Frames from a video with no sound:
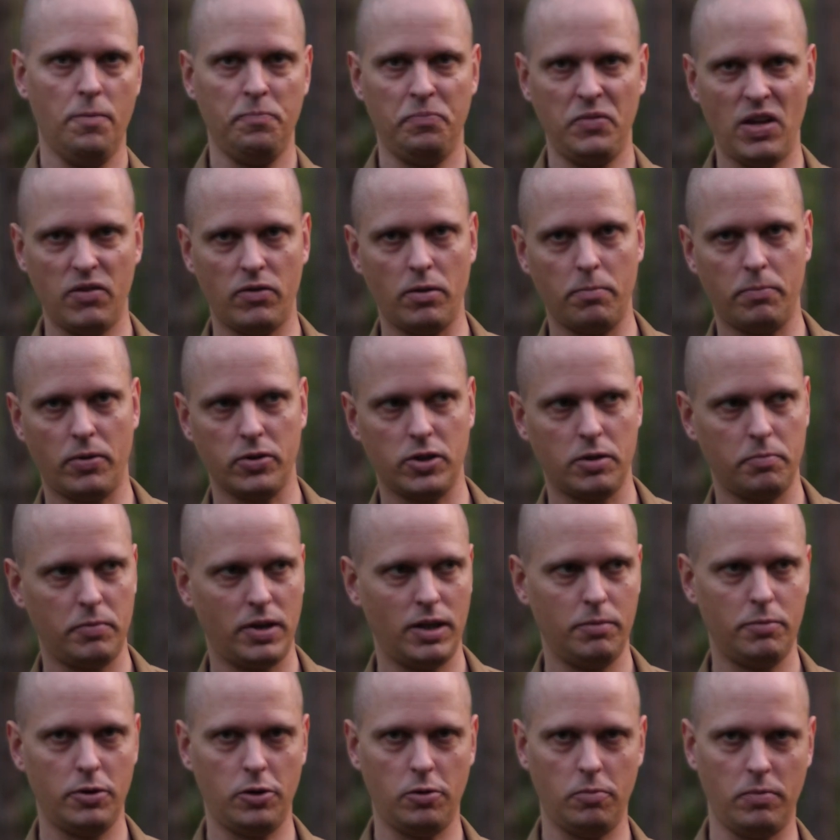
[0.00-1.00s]
Nie wiem, po co
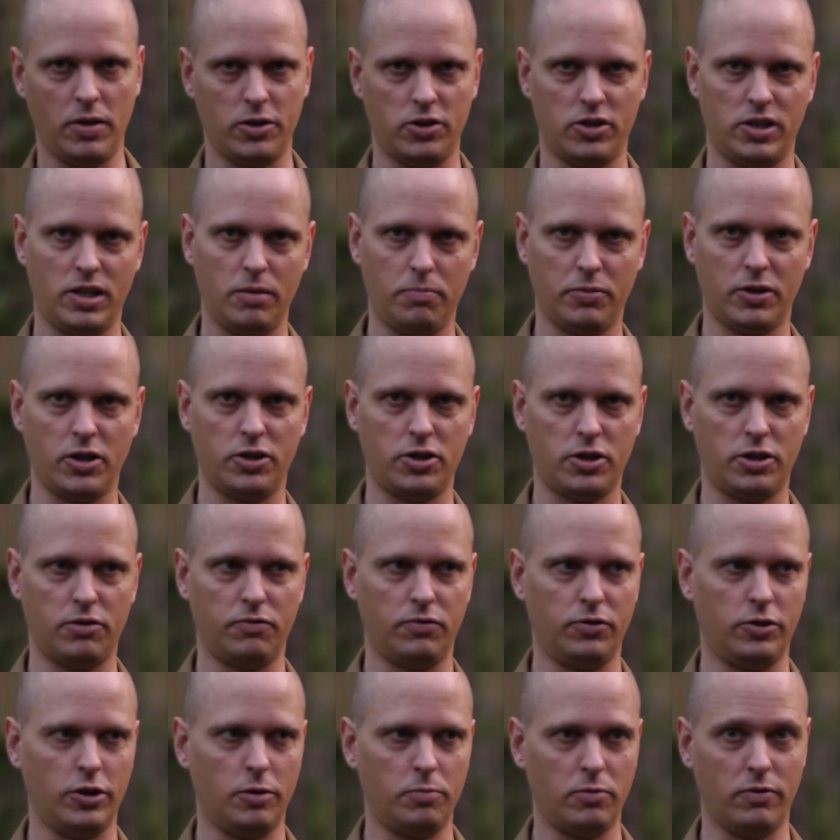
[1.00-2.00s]
mielibyśmy mieć sypkie rzeczy
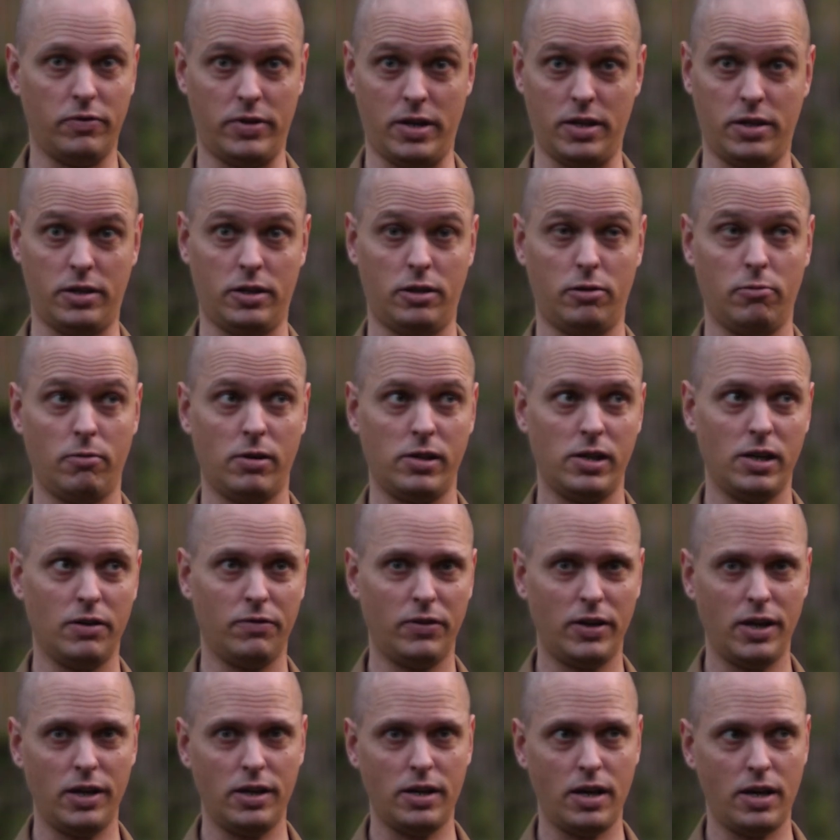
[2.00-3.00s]
w domu w razie sytuacji
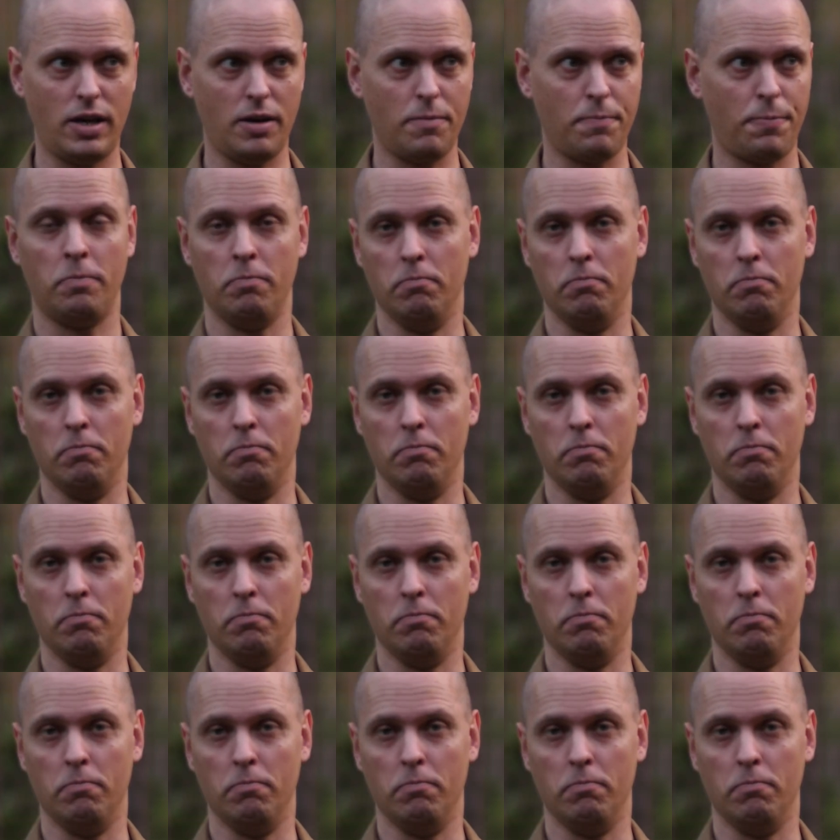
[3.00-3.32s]
awaryjnej.